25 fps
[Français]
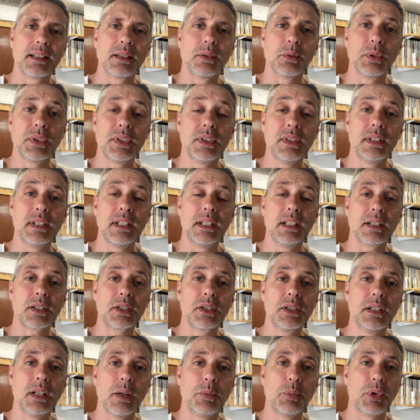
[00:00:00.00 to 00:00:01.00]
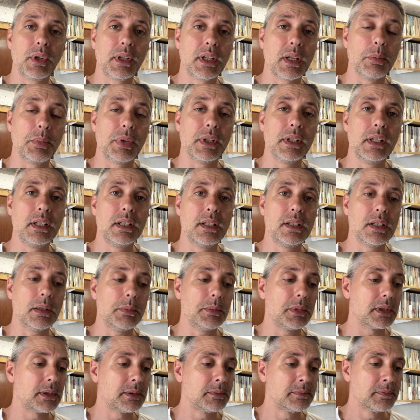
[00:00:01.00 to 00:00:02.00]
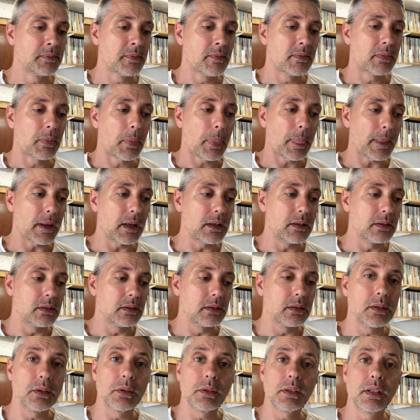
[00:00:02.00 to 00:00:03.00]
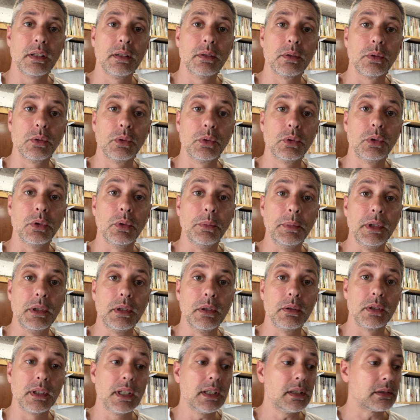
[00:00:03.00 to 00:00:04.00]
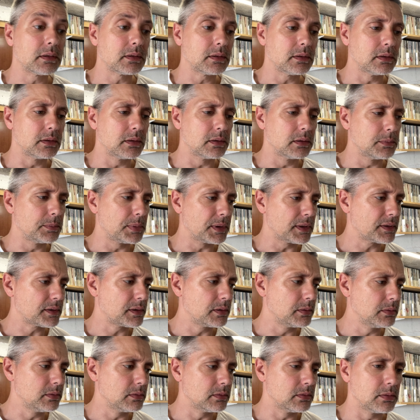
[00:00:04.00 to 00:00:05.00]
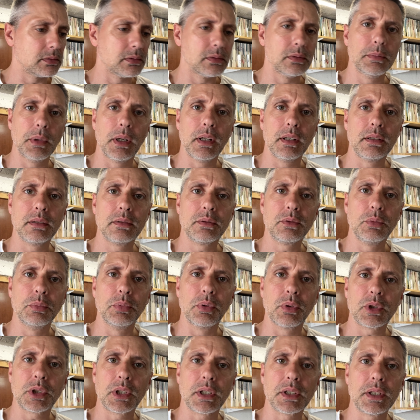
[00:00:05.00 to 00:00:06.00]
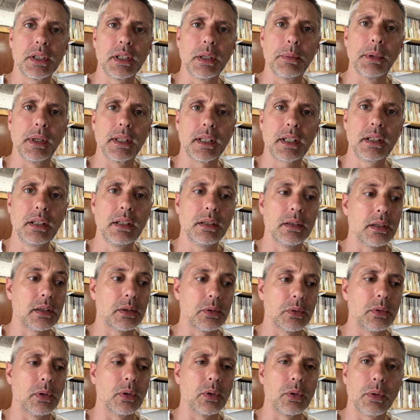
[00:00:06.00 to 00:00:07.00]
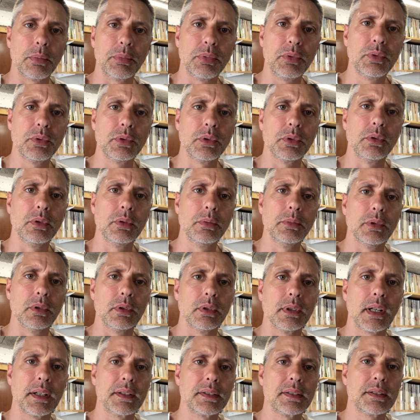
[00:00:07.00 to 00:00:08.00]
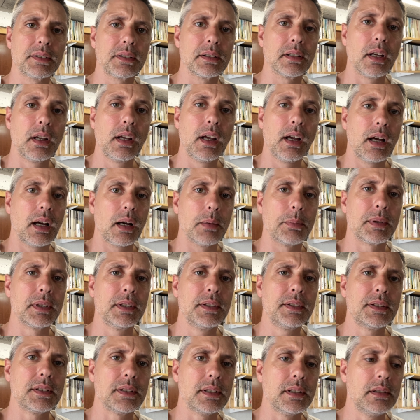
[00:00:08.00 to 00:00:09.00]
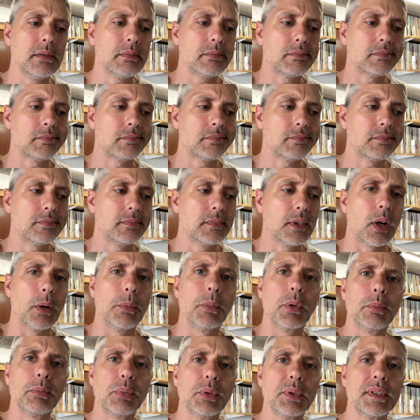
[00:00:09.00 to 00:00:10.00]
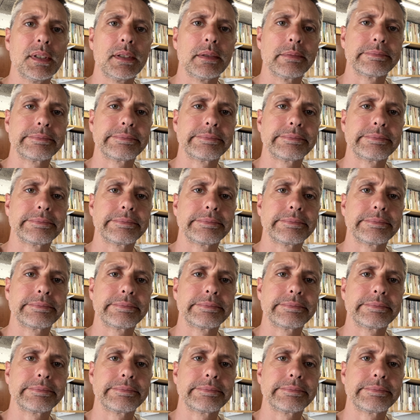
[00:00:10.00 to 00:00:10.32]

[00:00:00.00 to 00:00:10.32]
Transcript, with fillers: Donc c'est une énergie d'appoint qui est pas négligeable. Euh, quand tu es en autonomie totale, parce que bah, tu peux recharger ta batterie et être encore plus autonome grâce à ça. Après, c'est comment le poser.